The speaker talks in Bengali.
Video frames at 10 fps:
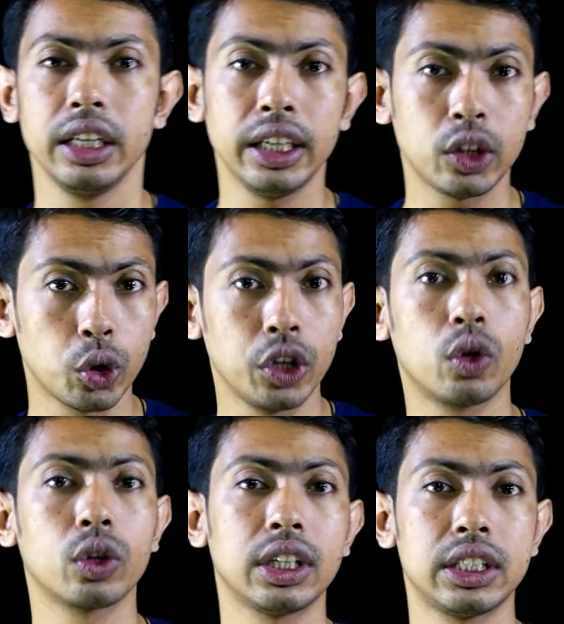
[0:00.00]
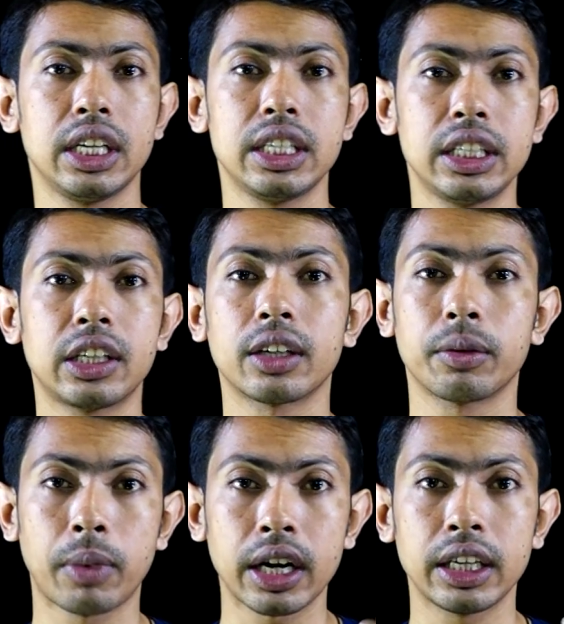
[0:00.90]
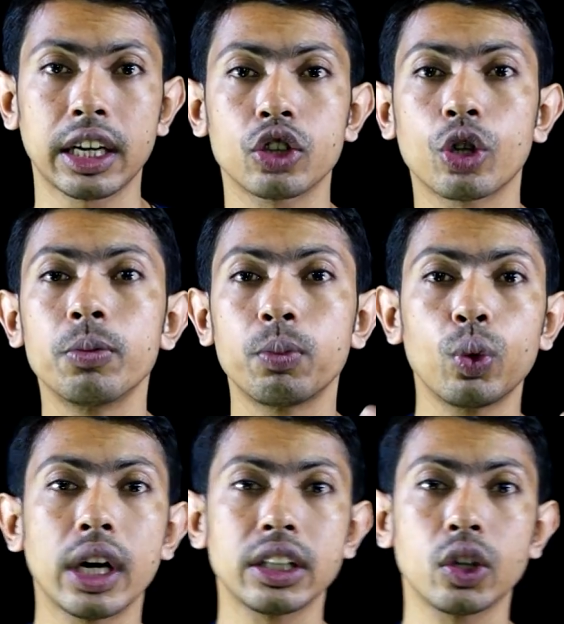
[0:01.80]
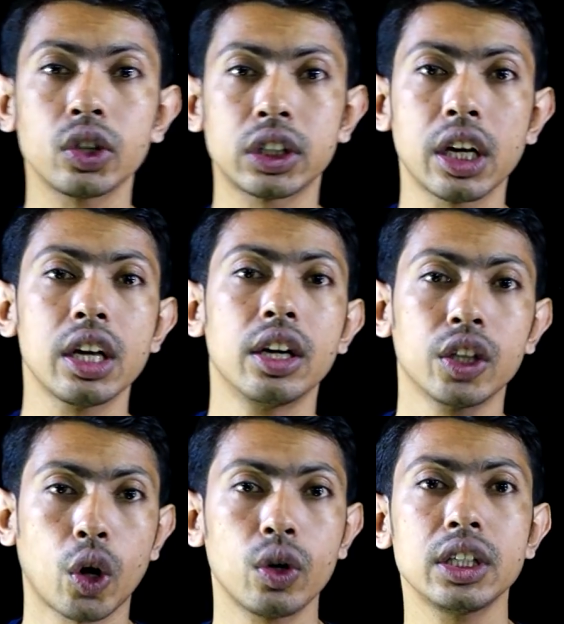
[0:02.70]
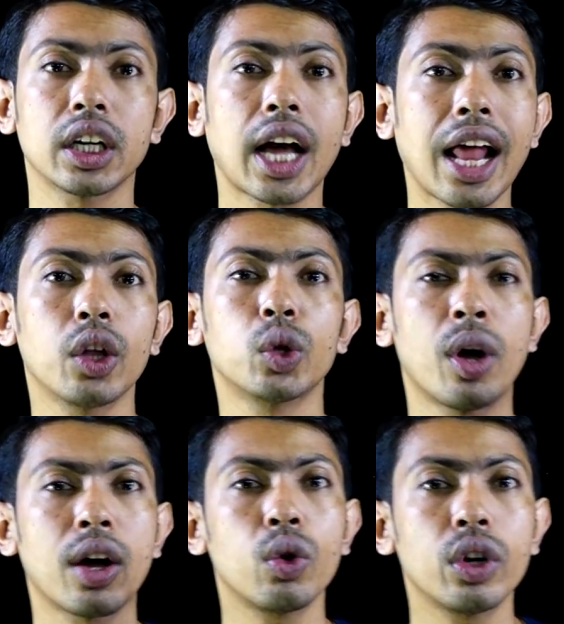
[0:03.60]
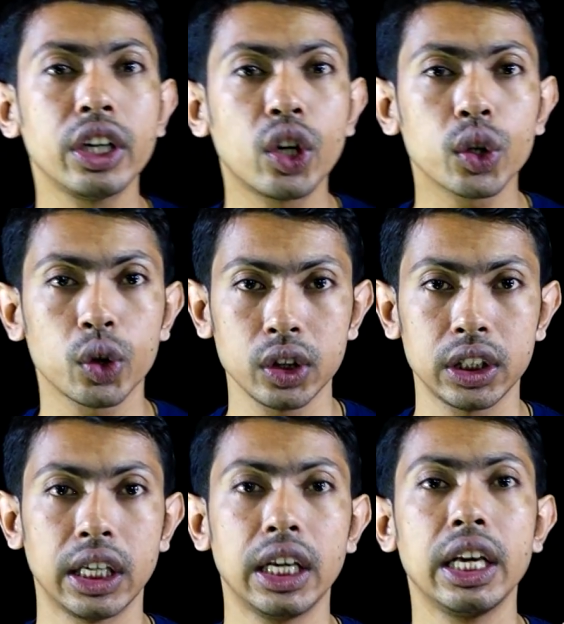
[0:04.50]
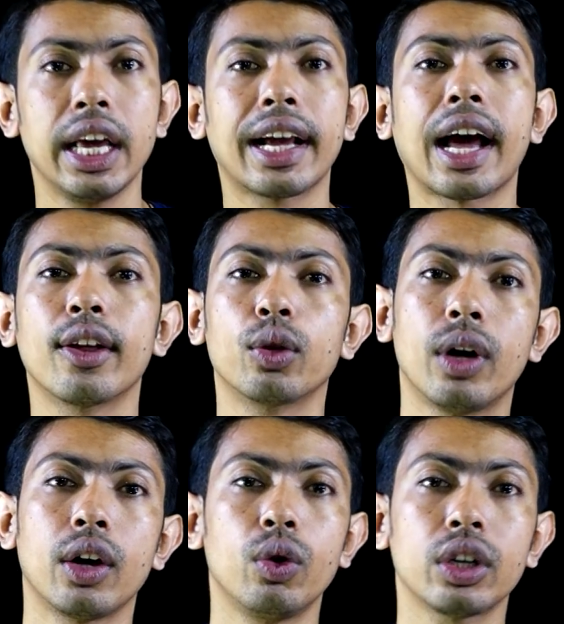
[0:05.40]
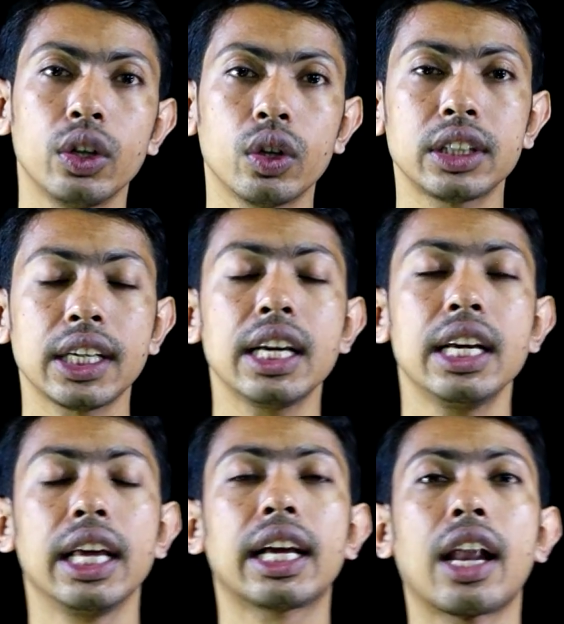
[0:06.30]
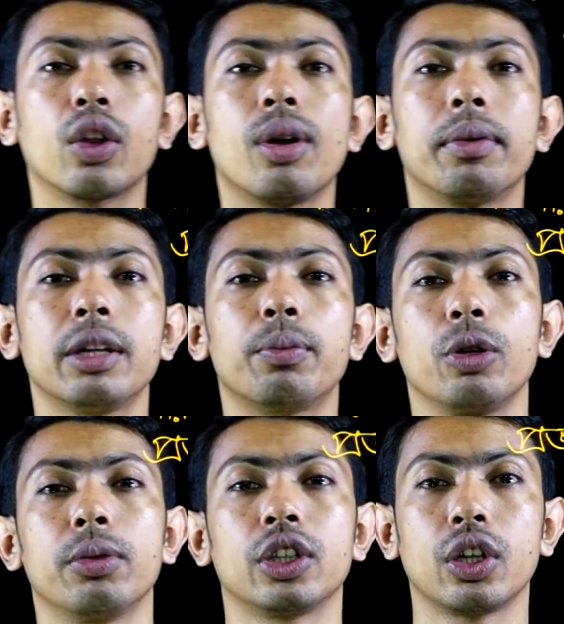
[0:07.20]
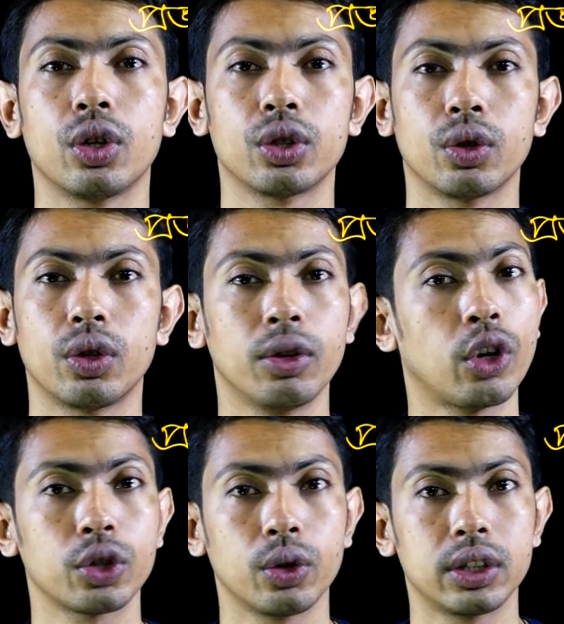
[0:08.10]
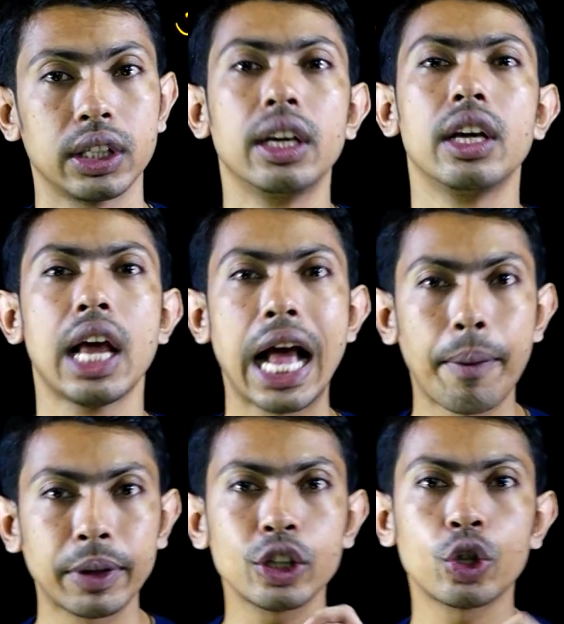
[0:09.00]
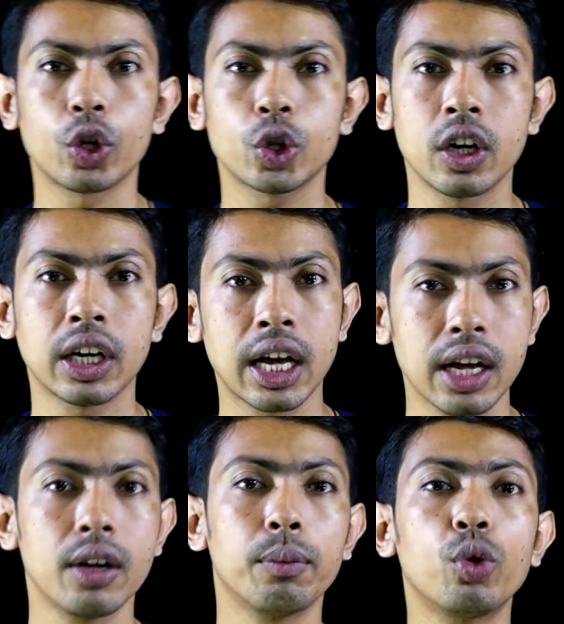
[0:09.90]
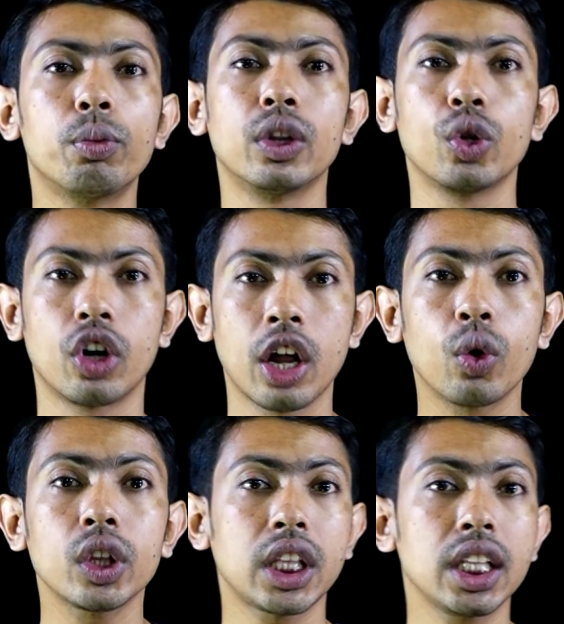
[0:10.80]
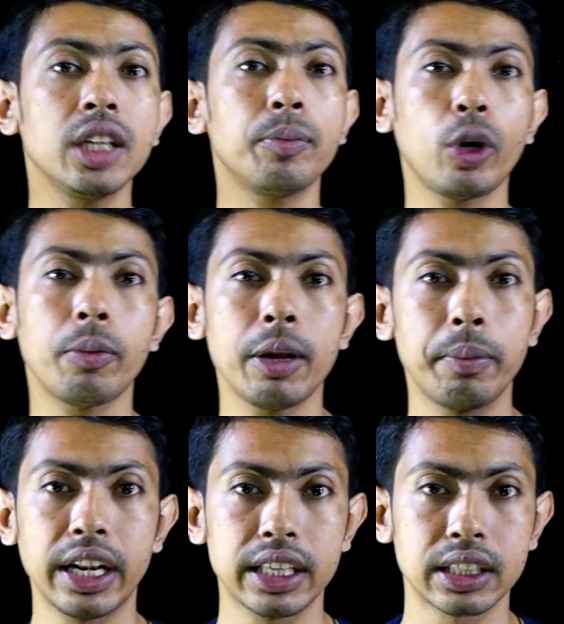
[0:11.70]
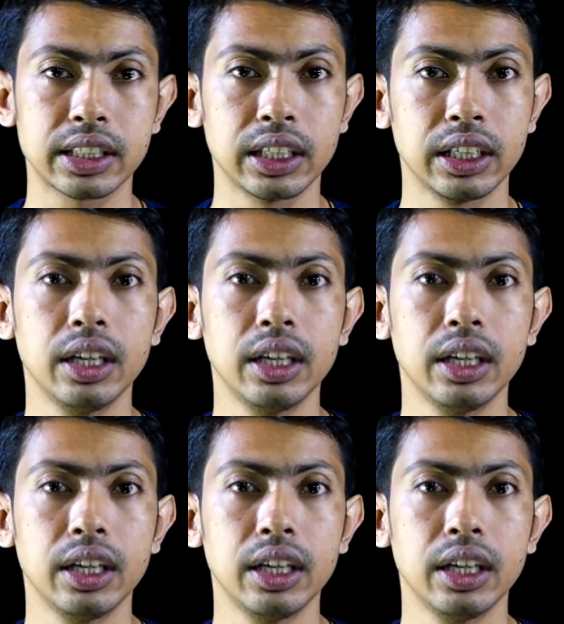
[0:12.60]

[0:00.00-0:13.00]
ইট তৈরি করতে যে ইটটার মাটিটাকে যখন পুরাইতে হচ্ছে তখন যে কালো ধোঁয়াগুলো নির্গত হচ্ছে এই কালো ধোঁয়াগুলো কি হচ্ছে এই কালো ধোঁয়া আমাদের পরিবেশকে নষ্ট নষ্ট হচ্ছে আমাদের জনসংখ্যা পূর্বের তুলনায় অত্যাধিক পরিমাণে বেড়ে যাচ্ছে